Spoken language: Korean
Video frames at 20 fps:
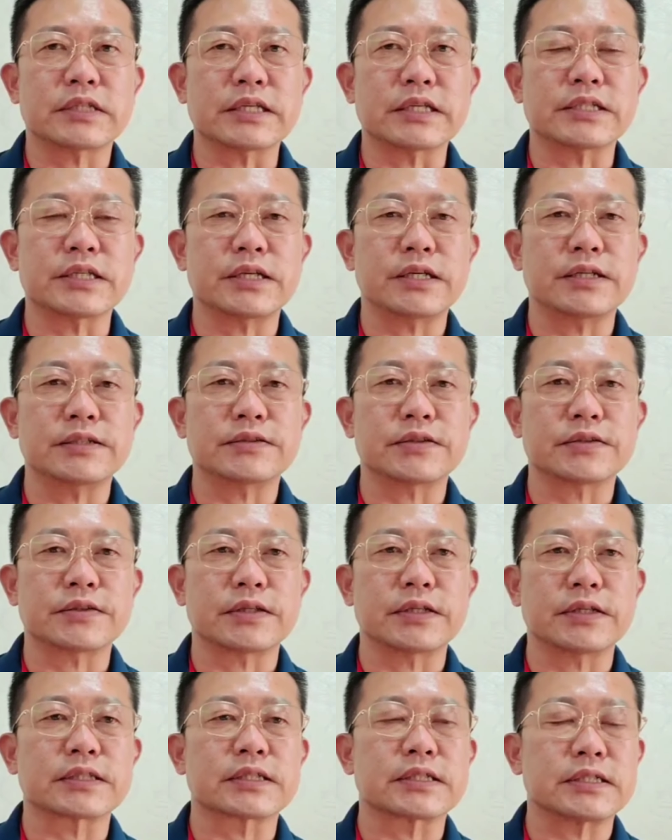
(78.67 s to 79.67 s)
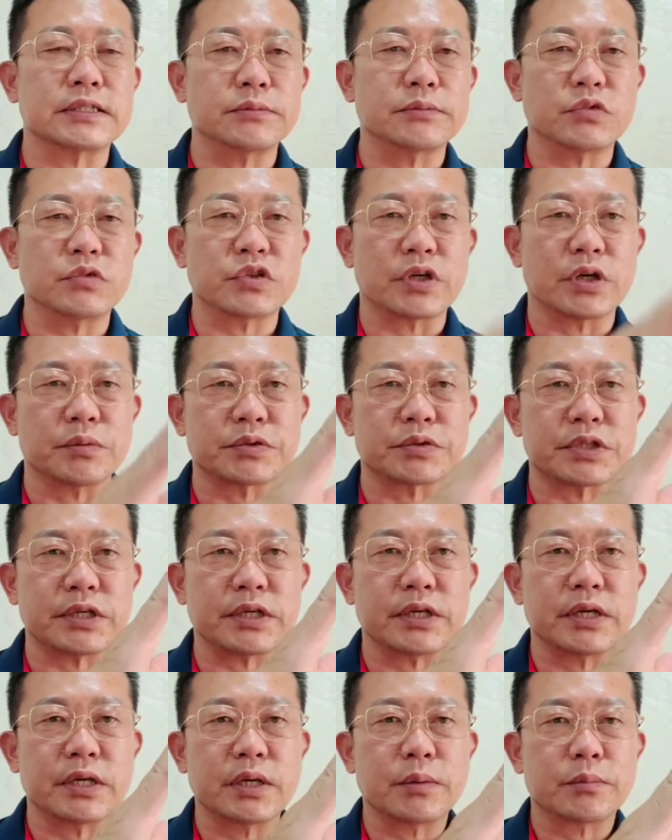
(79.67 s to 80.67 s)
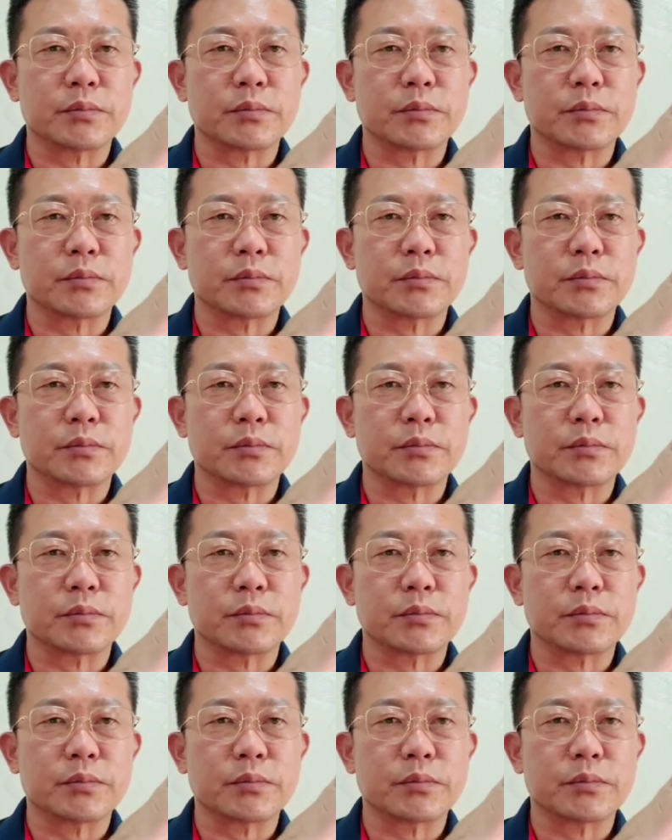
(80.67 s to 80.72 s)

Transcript: 자신에 있어서는 큰 무리 없이